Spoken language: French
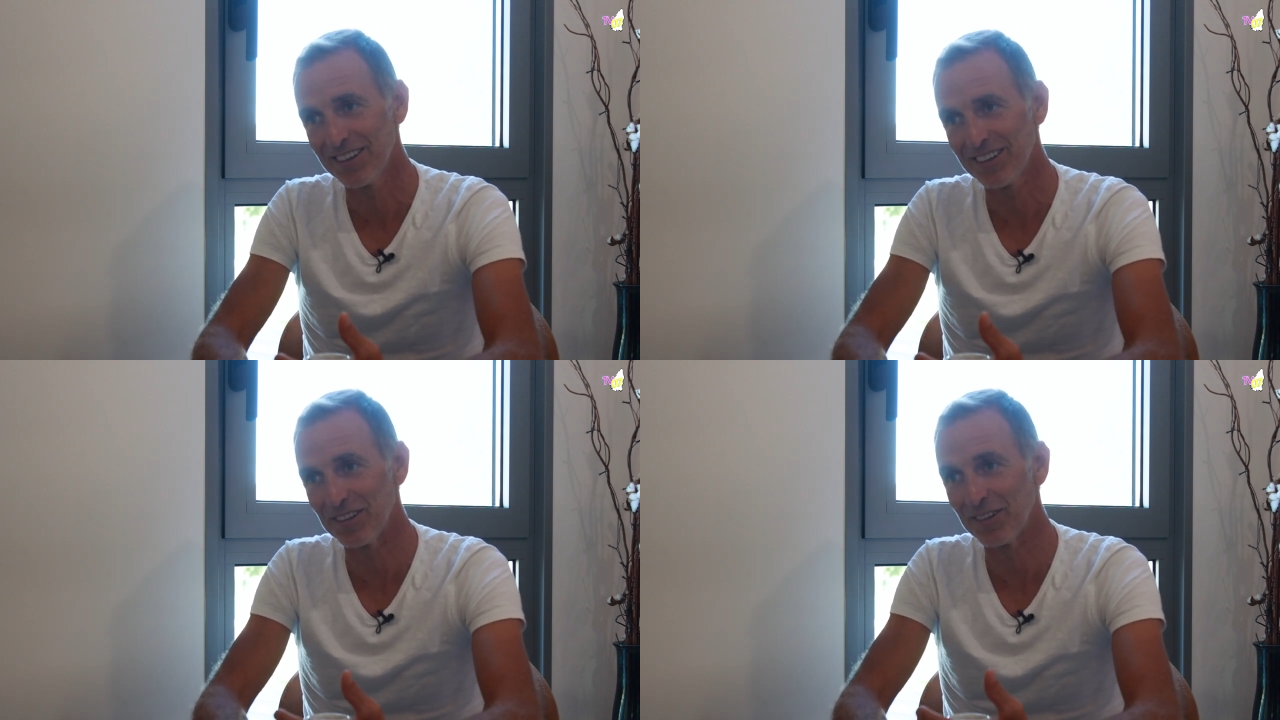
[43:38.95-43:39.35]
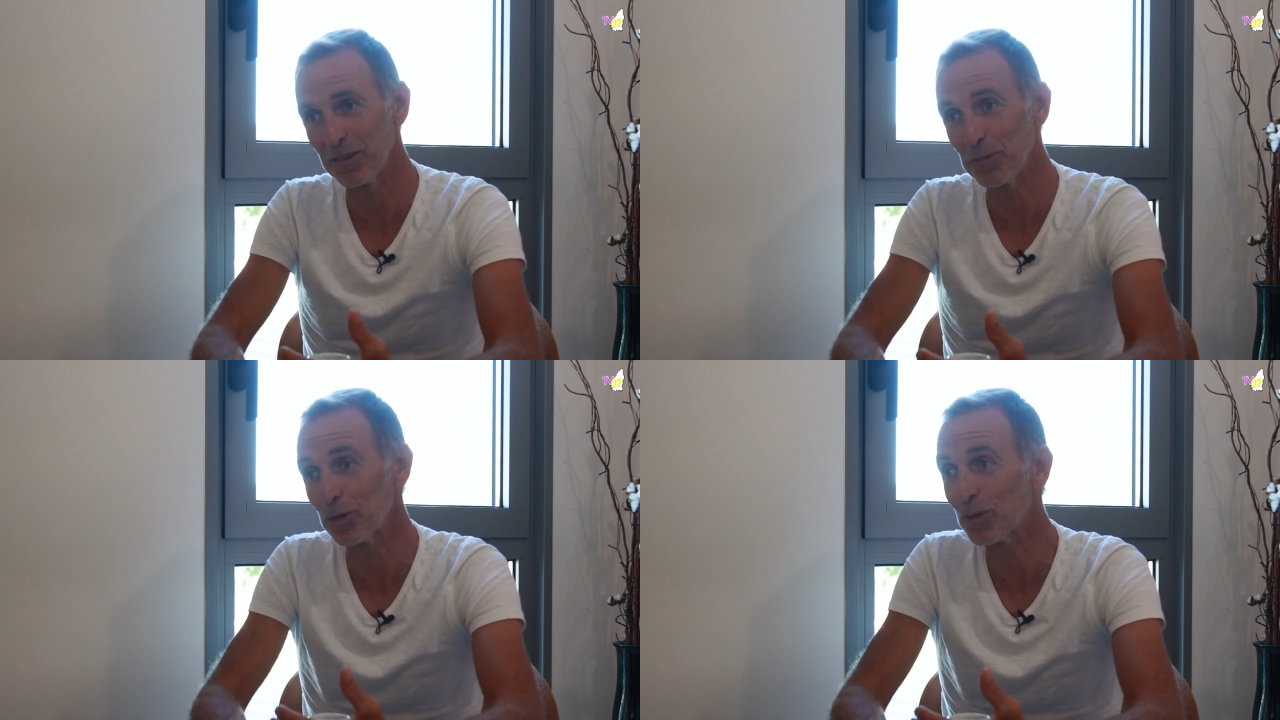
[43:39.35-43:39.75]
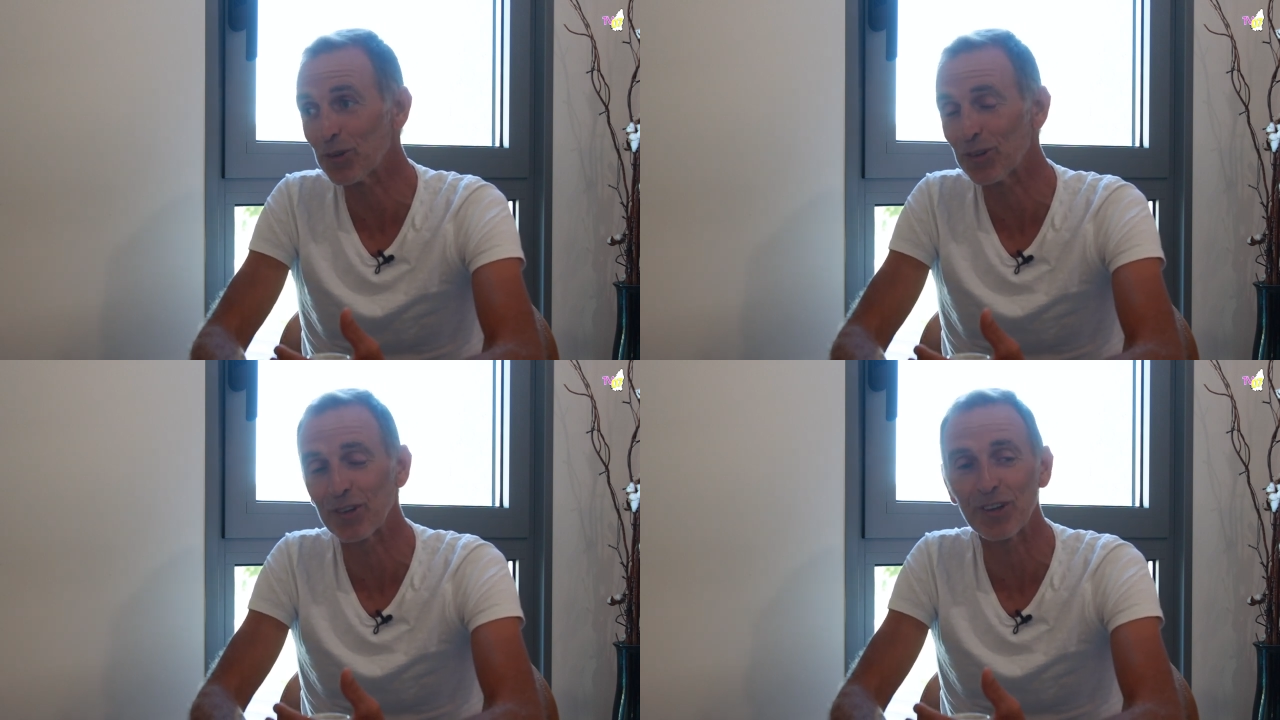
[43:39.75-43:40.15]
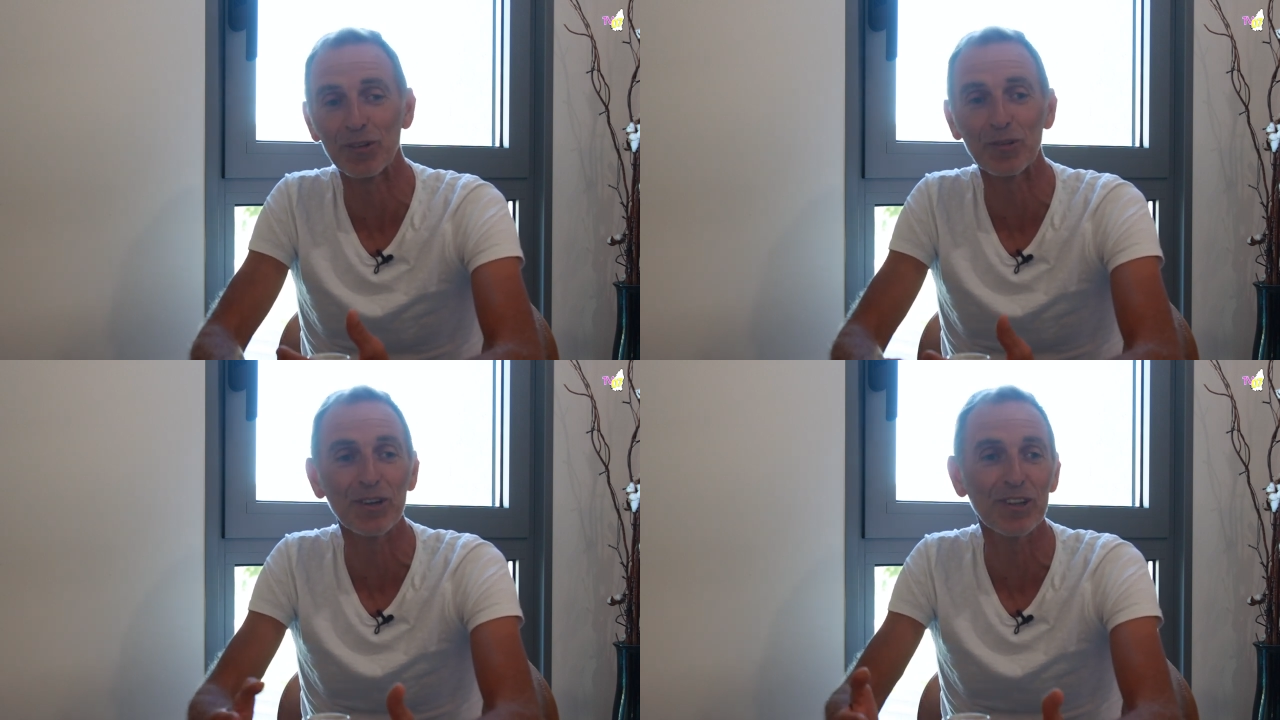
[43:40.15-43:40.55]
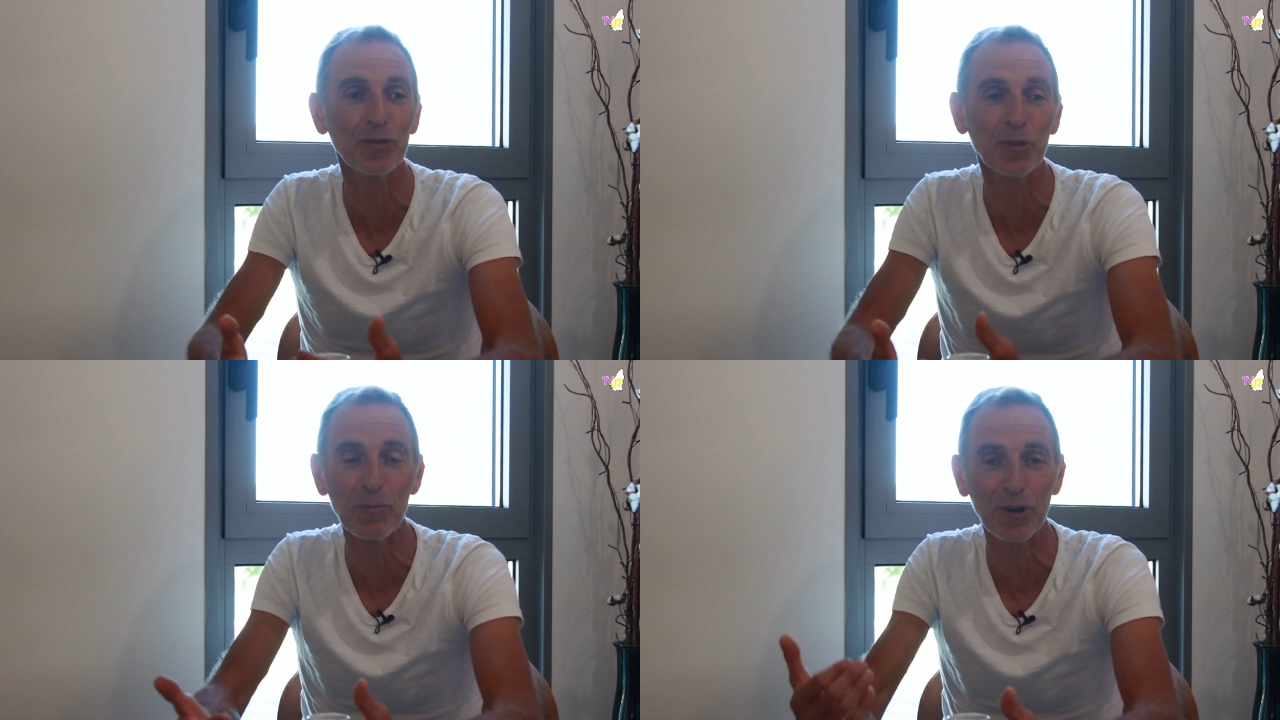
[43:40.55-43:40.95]
C'est vrai, parce que quand je vois les
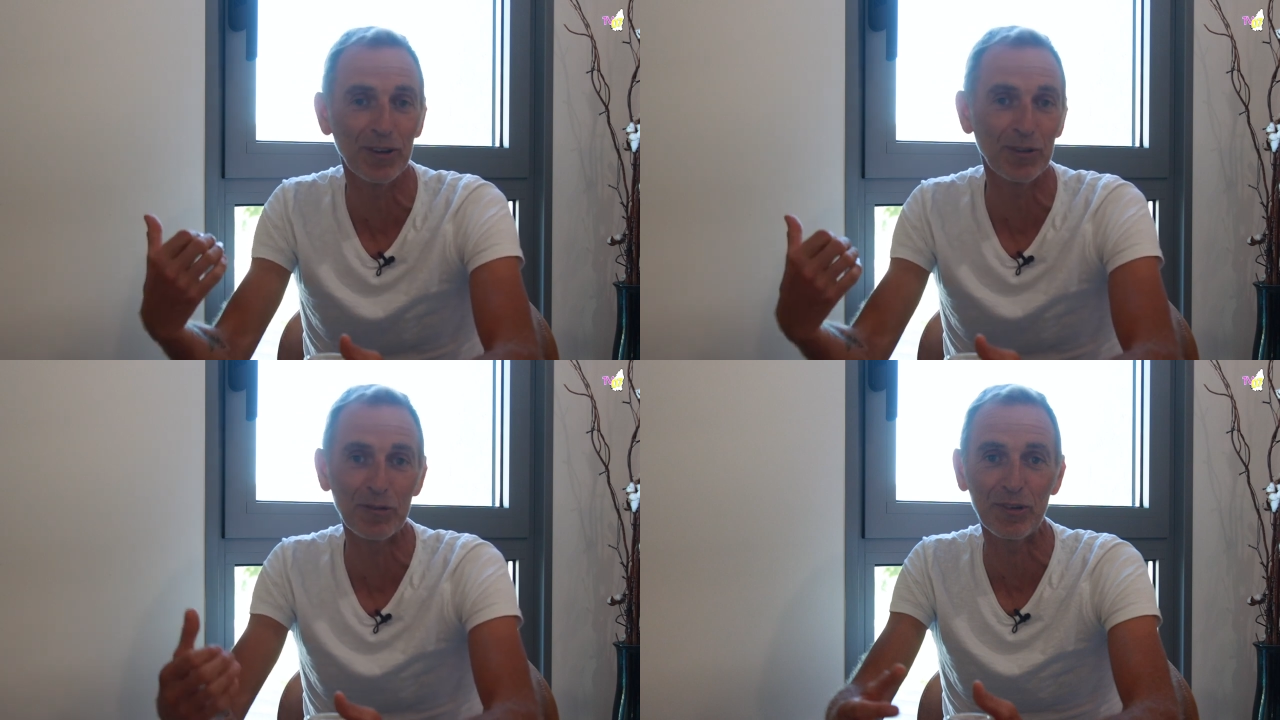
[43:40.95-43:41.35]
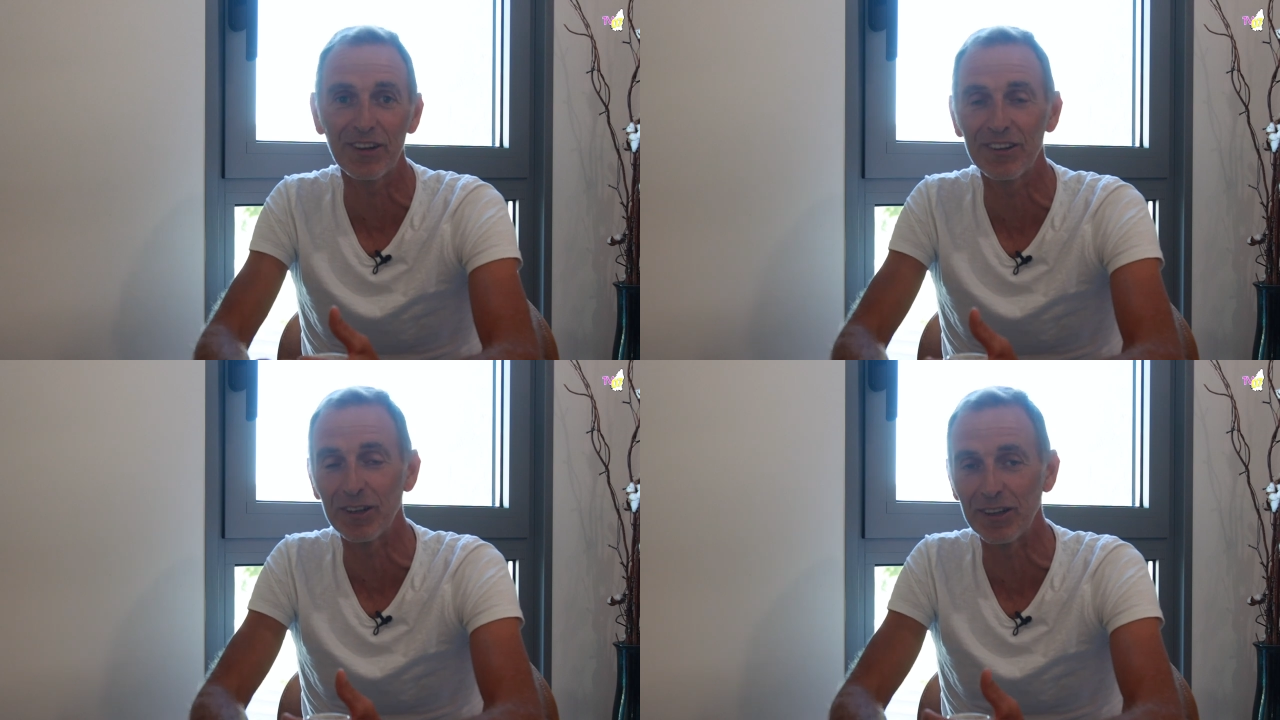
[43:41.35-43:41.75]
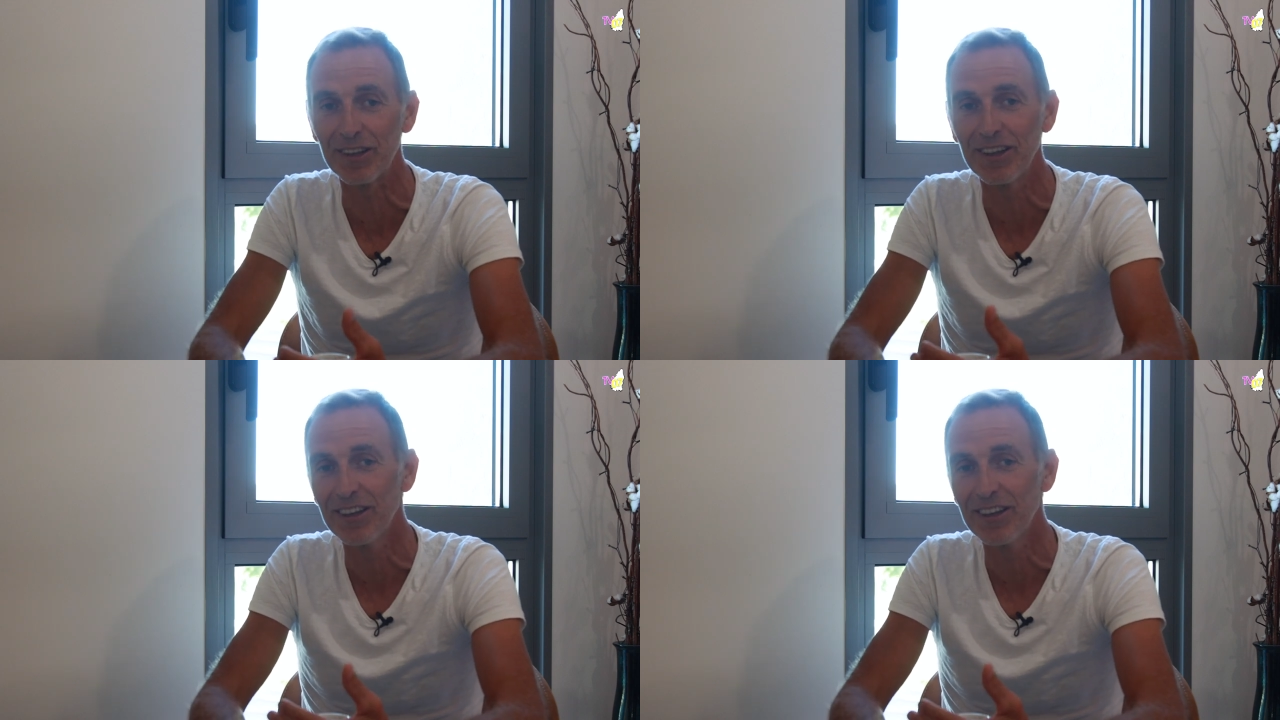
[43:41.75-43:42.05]
tours opérateurs faire des,